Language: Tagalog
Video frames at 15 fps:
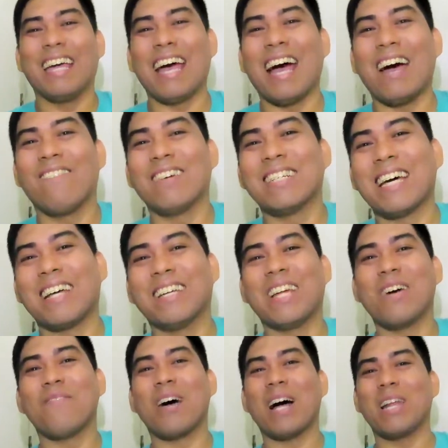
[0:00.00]
Kaya masyado
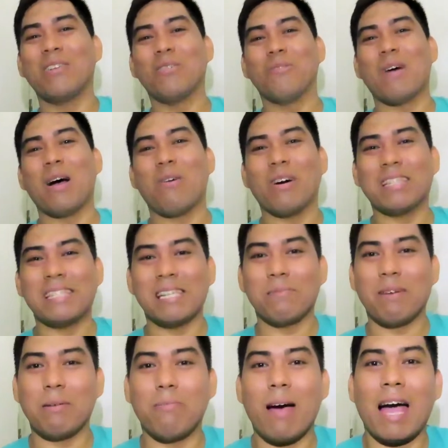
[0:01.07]
tayo makaluma, what's
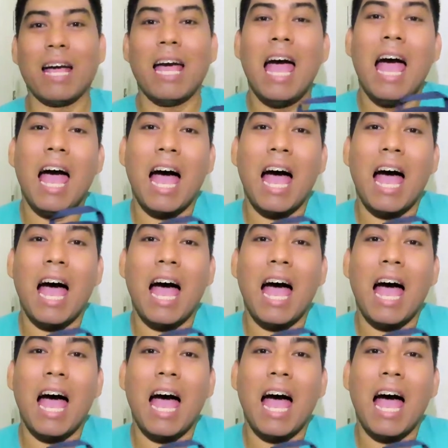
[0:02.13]
in my bag.